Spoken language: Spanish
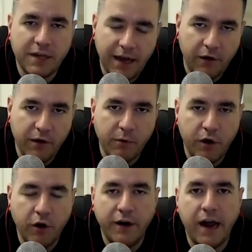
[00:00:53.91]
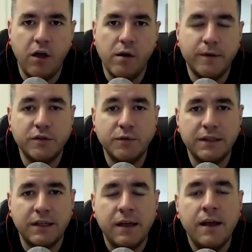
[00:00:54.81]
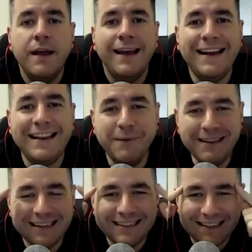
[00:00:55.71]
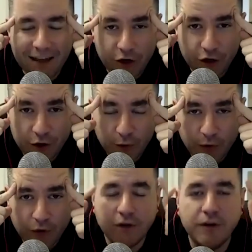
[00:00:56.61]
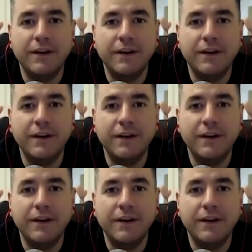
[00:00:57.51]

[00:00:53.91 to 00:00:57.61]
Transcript: ya lo hemos logrado, por suerte. El debate que te traigo hoy, Turco,